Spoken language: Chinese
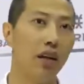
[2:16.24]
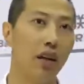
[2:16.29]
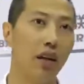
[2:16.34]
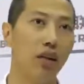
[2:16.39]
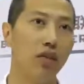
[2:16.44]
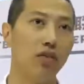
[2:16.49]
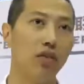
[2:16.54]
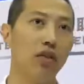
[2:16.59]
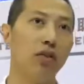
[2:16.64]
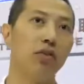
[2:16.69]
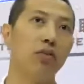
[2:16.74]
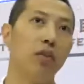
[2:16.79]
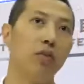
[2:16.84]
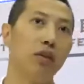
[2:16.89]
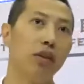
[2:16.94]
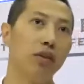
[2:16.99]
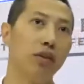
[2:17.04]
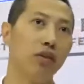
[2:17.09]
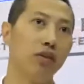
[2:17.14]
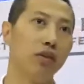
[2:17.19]
然后这是我
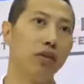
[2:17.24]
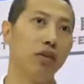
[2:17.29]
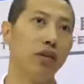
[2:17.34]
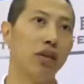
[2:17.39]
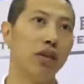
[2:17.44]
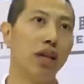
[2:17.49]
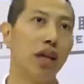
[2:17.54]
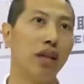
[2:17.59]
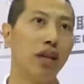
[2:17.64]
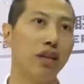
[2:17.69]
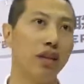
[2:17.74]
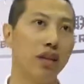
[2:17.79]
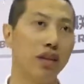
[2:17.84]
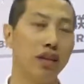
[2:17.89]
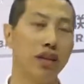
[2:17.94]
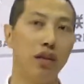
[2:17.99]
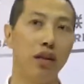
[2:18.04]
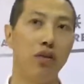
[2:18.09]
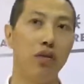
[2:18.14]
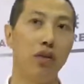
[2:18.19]
们就是建立这个
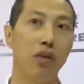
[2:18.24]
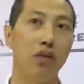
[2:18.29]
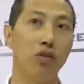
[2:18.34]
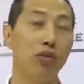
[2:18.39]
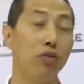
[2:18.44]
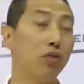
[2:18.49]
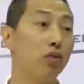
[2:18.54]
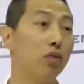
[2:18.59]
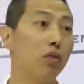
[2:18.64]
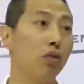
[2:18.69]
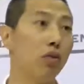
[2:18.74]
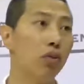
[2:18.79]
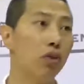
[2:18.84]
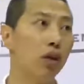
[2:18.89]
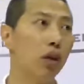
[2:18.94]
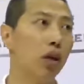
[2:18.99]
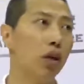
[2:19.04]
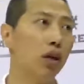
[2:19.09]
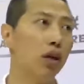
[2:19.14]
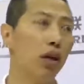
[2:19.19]
协会的初衷。
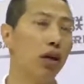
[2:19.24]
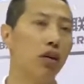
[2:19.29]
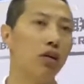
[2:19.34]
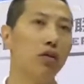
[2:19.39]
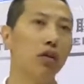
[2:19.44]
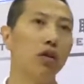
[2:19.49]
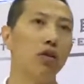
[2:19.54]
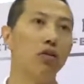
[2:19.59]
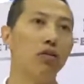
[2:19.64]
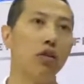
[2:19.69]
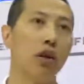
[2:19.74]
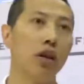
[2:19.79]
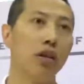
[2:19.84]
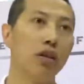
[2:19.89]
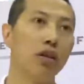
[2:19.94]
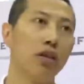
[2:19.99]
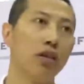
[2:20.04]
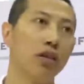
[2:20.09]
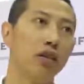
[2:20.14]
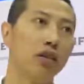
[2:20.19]
然后呢，主要
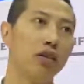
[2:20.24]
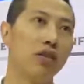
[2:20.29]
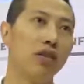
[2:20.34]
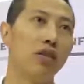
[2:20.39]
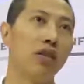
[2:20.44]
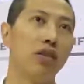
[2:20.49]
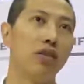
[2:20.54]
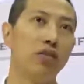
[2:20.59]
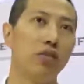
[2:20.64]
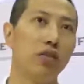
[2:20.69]
的形式呢，